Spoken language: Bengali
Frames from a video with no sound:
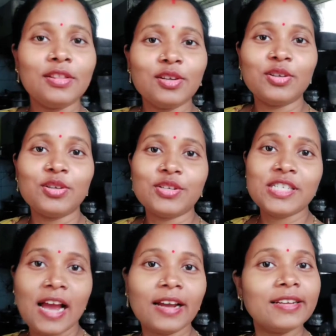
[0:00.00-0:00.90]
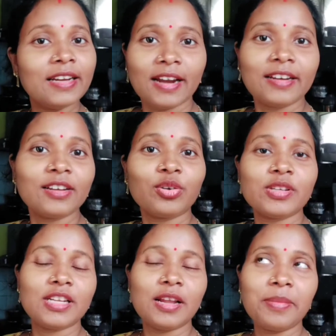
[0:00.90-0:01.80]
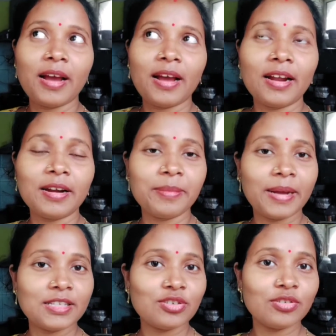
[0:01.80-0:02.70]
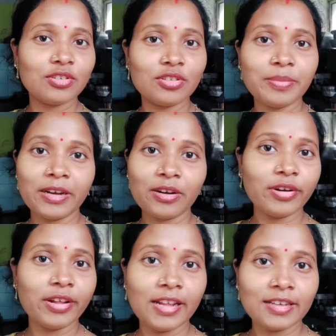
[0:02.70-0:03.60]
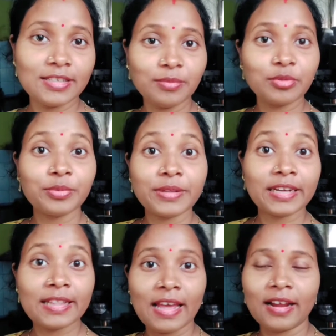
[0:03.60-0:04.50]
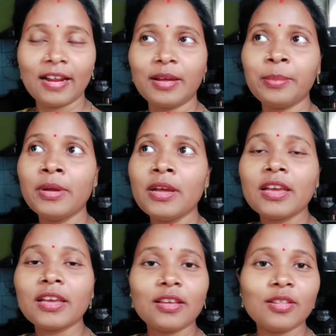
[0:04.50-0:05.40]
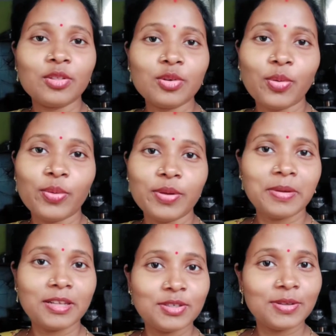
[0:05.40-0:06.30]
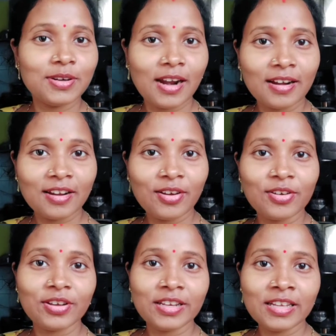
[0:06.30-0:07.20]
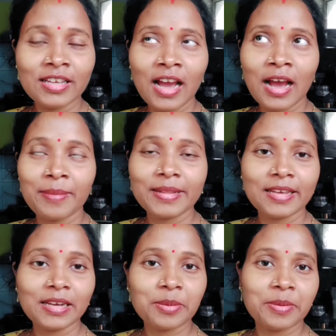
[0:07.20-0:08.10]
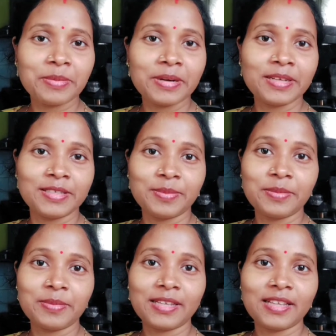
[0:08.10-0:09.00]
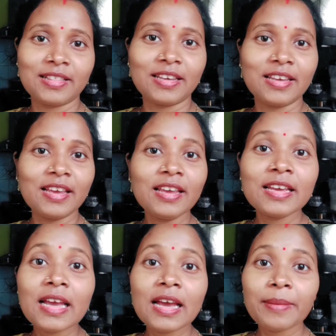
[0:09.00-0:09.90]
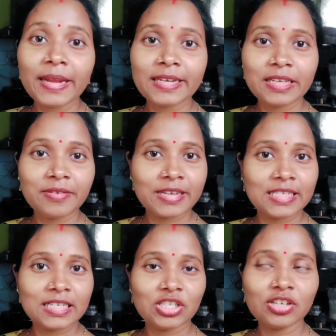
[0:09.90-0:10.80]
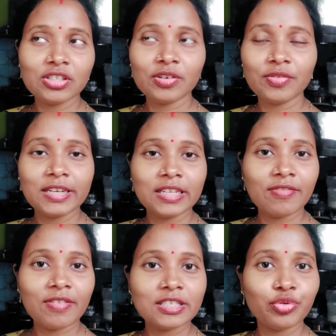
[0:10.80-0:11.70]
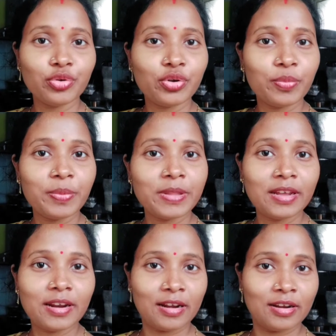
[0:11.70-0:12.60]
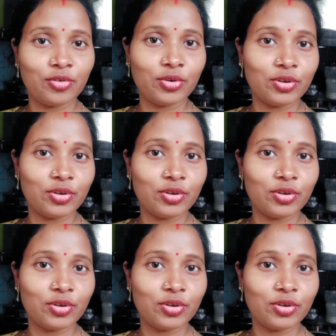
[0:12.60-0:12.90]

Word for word: তো শাকটা রান্না করেছিলাম আর মাছগুলো তো বের করেই রেখেছিলাম তোমাদেরকে দেখালাম কিন্তু ওই মাছগুলো রান্না হয়নি আবার দেখলাম আমার হাজব্যান্ড বাজার থেকে ভেটকি মাছ এনেছিল তো ভেটকি মাছ ফুলকপি দিয়ে রান্না